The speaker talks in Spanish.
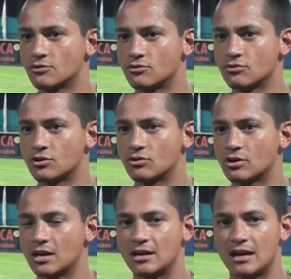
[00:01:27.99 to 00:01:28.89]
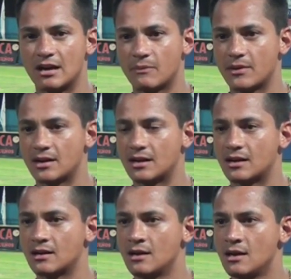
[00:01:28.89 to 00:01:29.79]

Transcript: Yo no creo que es nada para,